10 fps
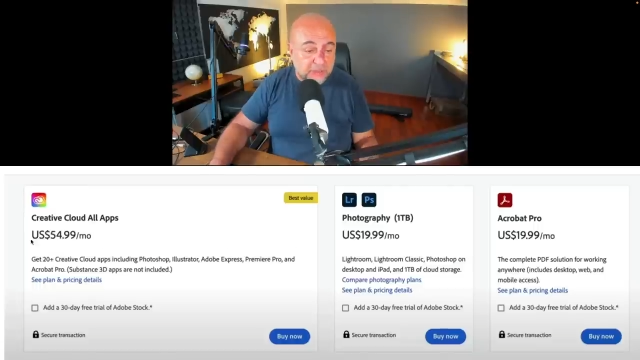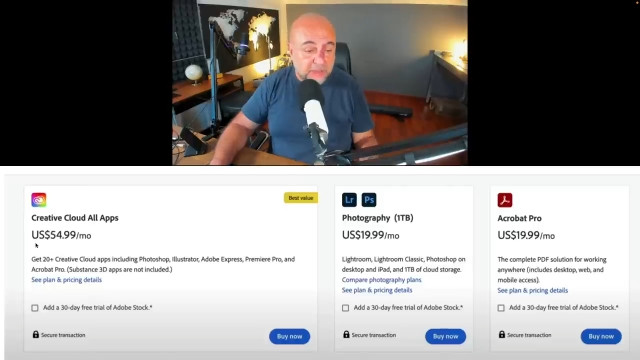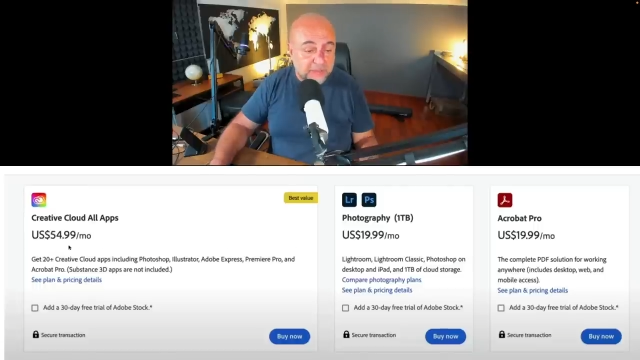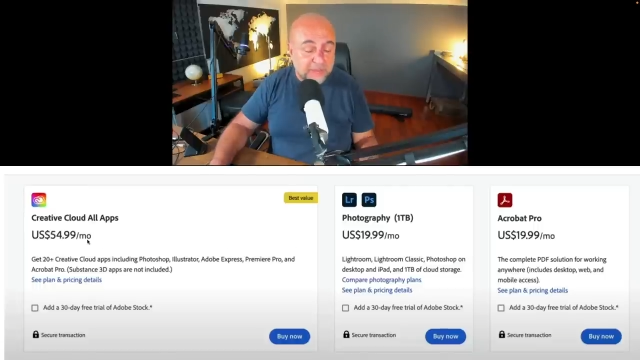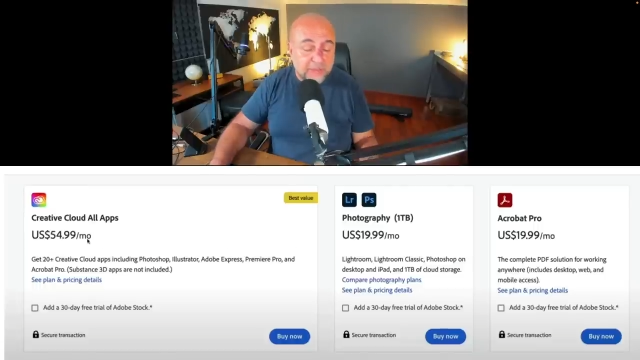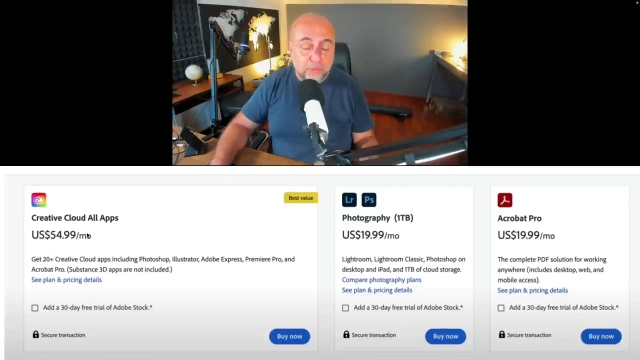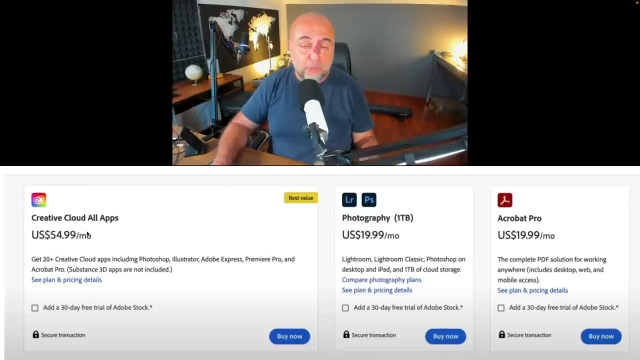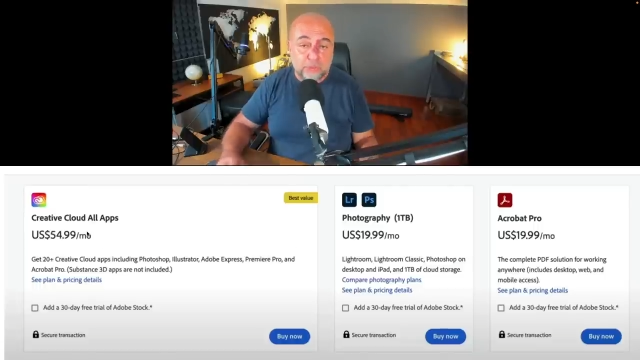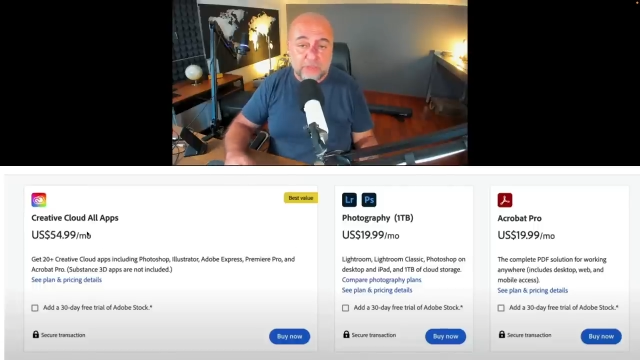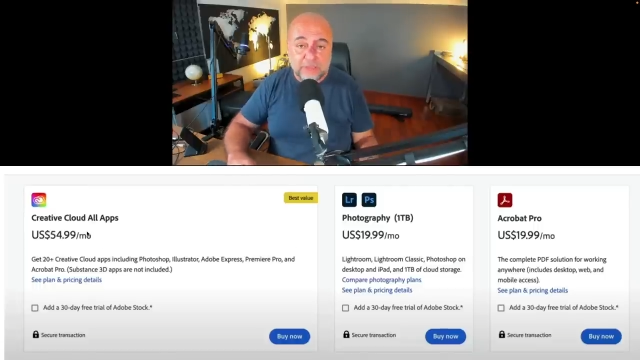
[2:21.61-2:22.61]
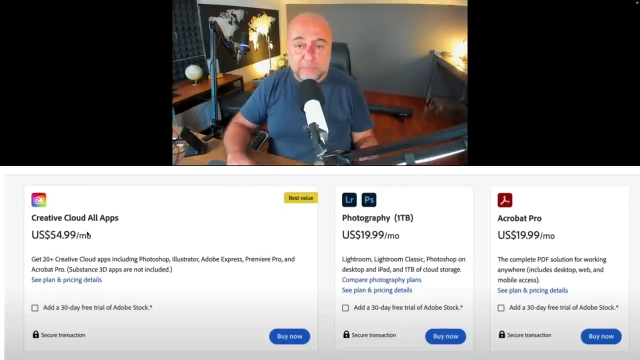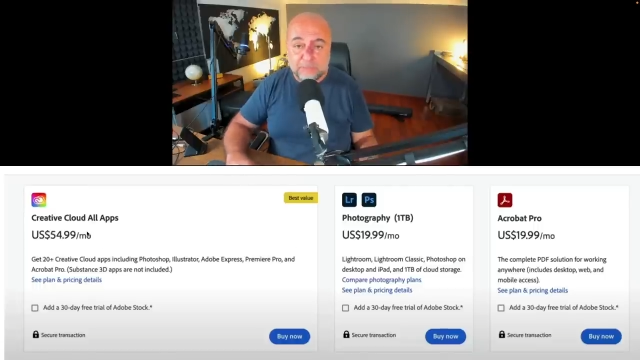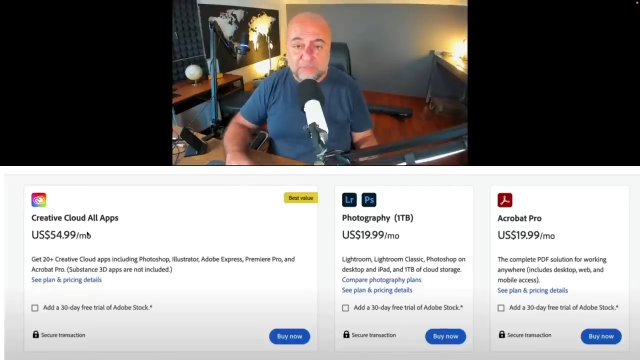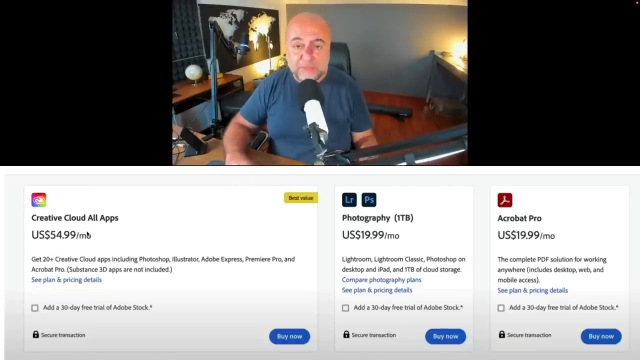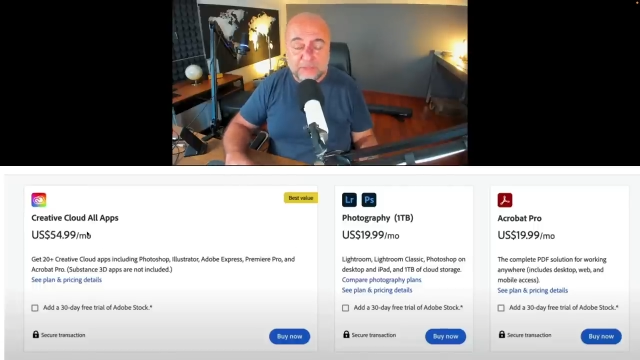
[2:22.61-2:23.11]
aylık 54 dolar
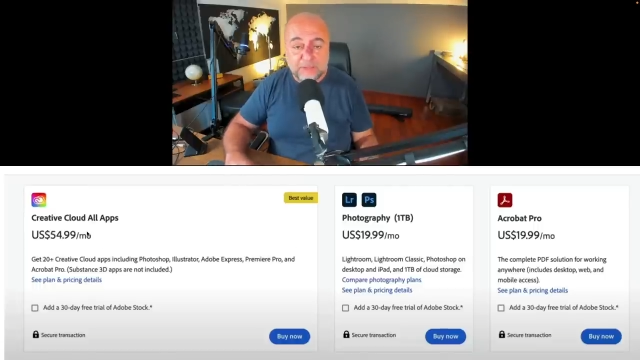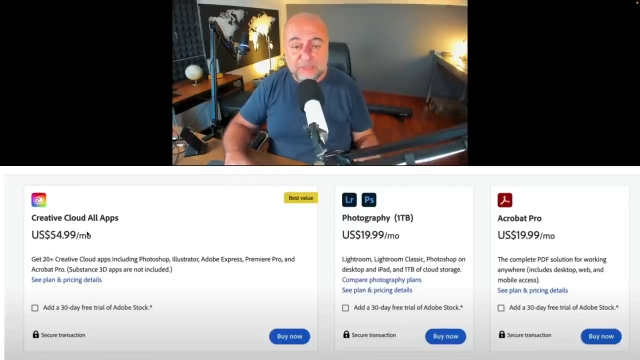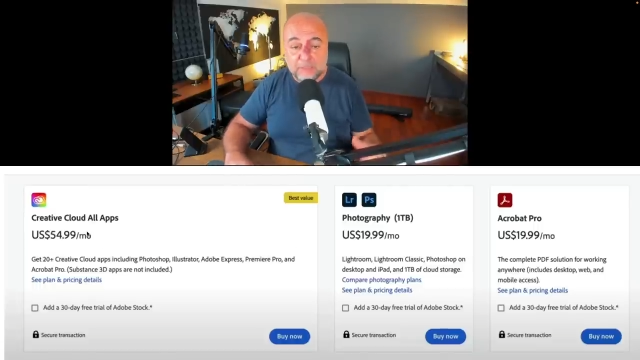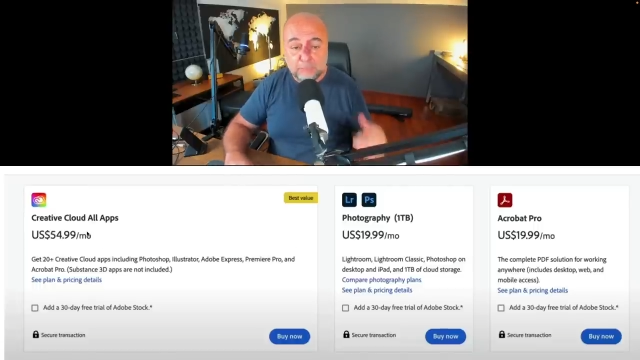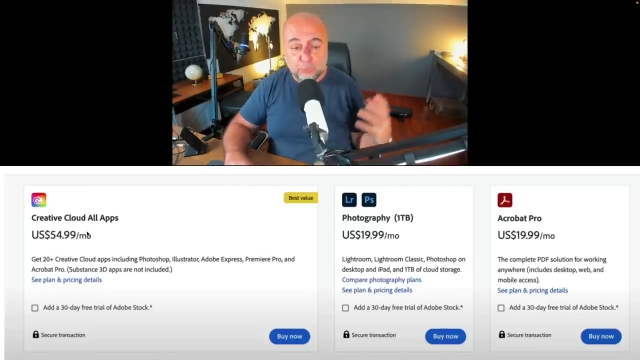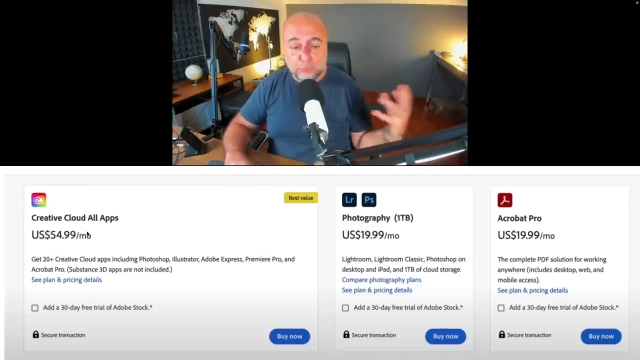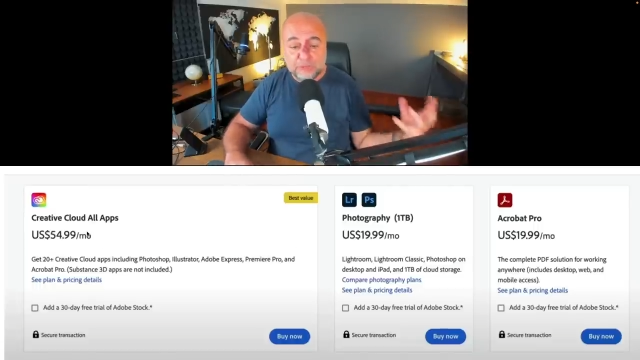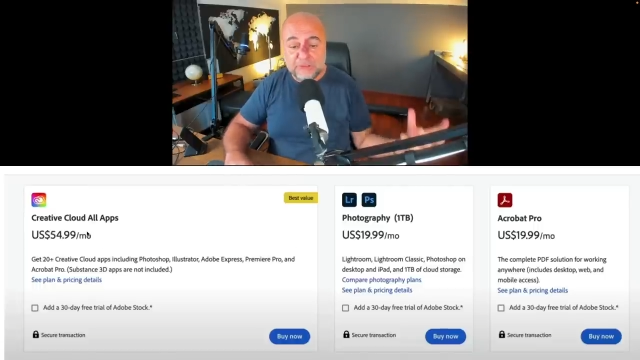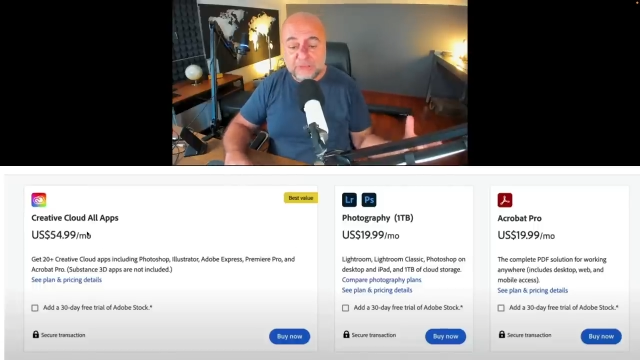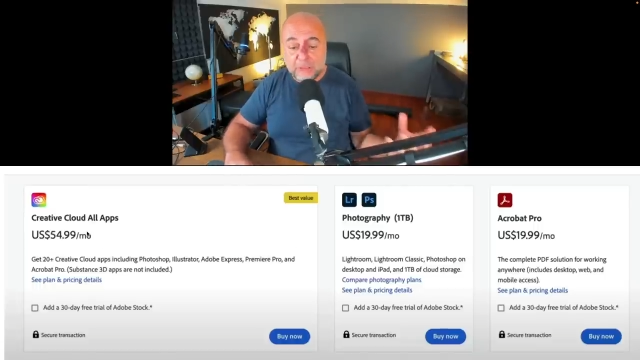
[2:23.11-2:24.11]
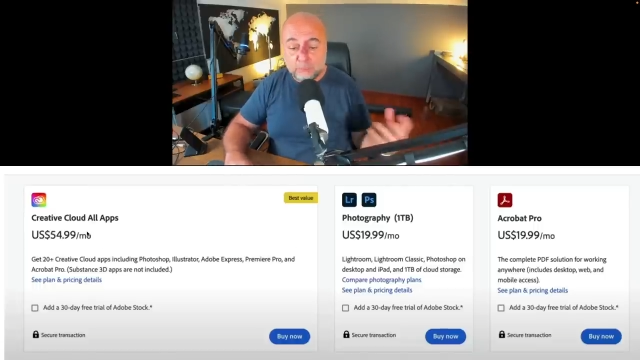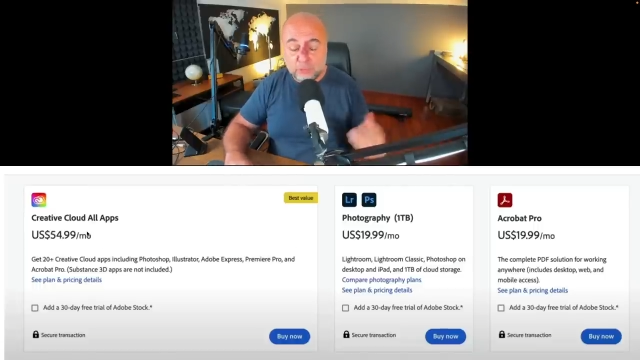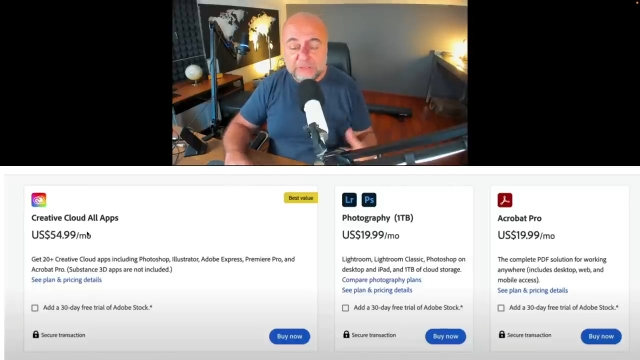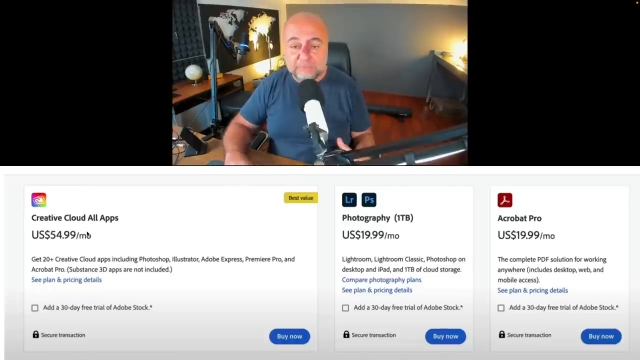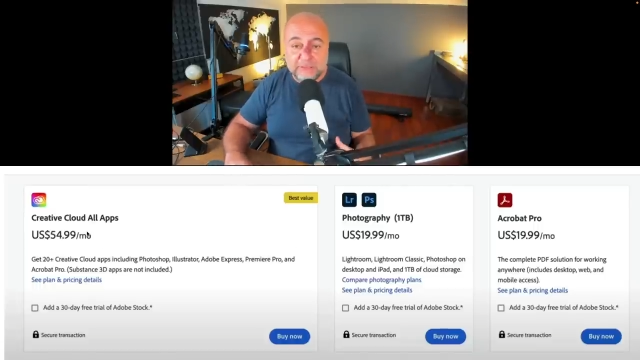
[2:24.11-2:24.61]
gibi fiyatlarda bulut üzerinden
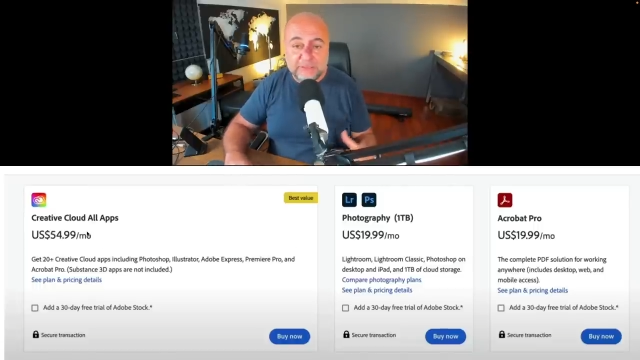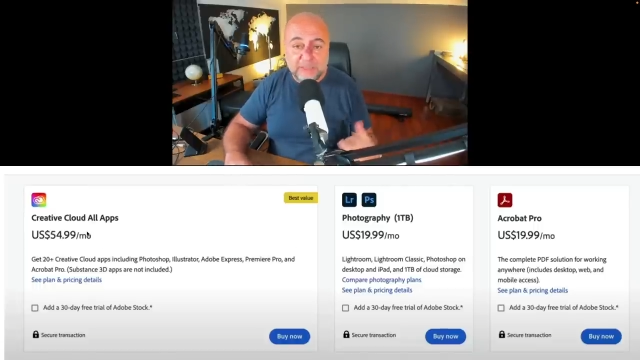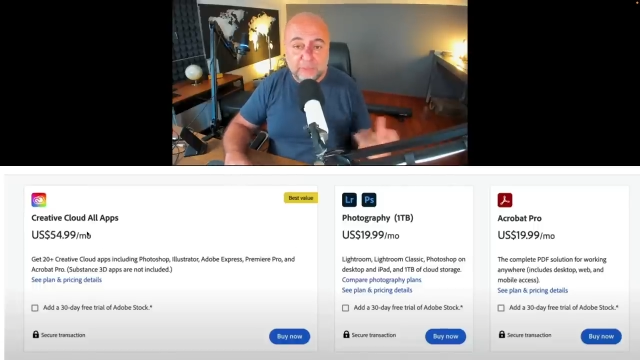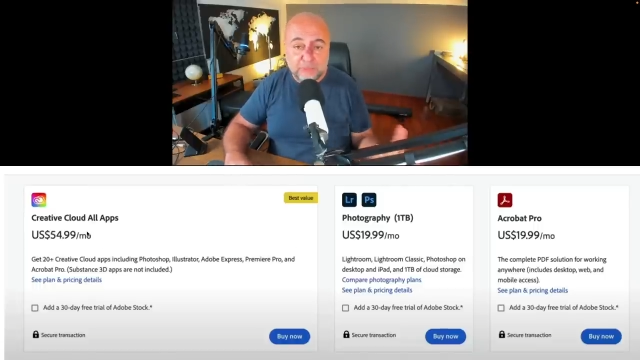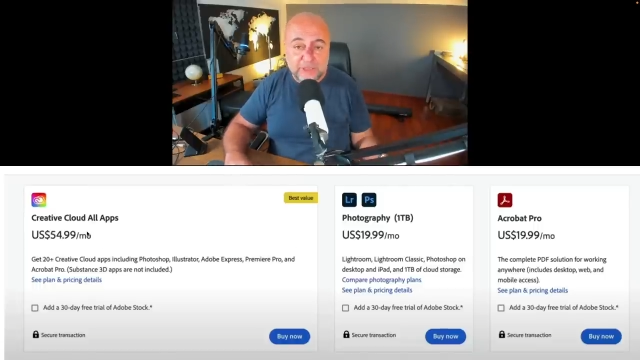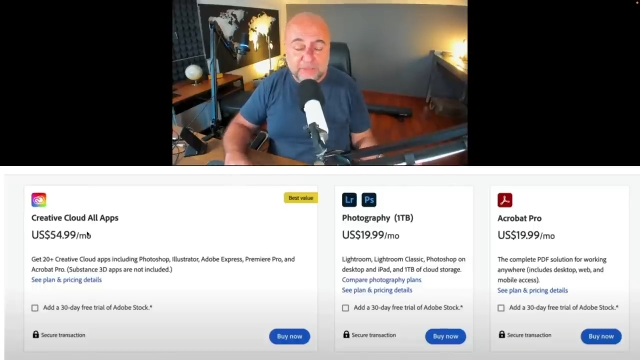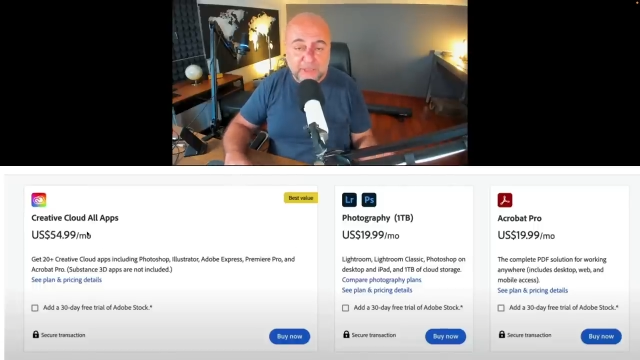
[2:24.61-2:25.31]
bu hizmetten düzenli